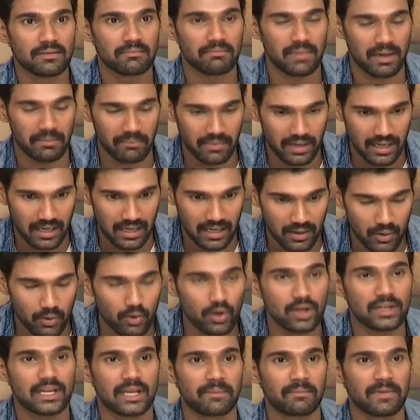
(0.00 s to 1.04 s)
మా
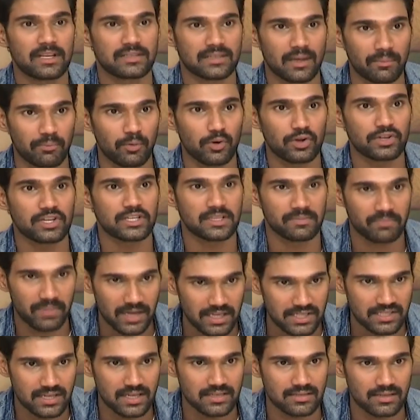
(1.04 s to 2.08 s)
హోల్ టీమ్ని సపోర్ట్ చేసి
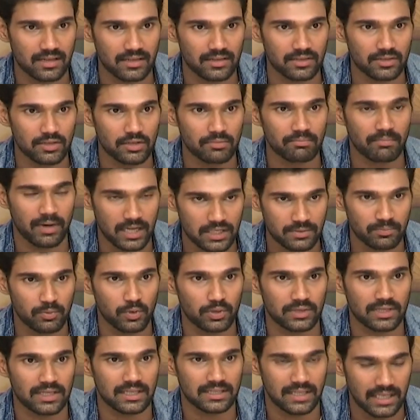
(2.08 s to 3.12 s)
బ్లెస్ చేసినందుకు
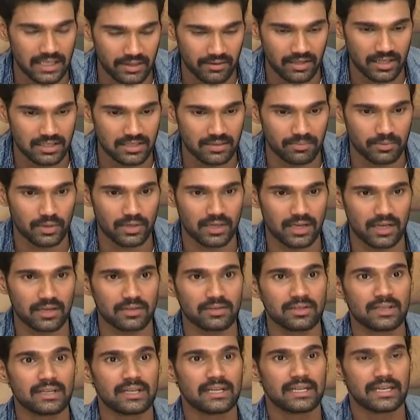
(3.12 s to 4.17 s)
మనస్ఫూర్తిగా ధన్యవాదాలు చెప్పుకుంటున్నాను